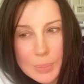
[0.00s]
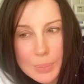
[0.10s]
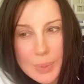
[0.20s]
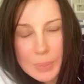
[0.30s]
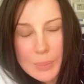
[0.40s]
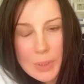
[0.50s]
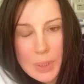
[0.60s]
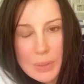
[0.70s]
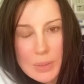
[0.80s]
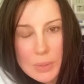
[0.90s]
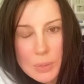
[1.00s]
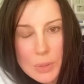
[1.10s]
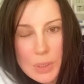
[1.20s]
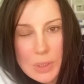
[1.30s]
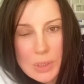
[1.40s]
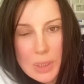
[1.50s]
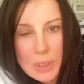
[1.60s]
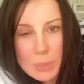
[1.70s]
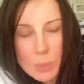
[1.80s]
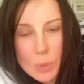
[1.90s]
Прямо голова закружилась
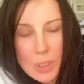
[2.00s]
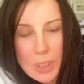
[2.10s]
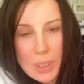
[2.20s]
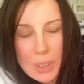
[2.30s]
от боли.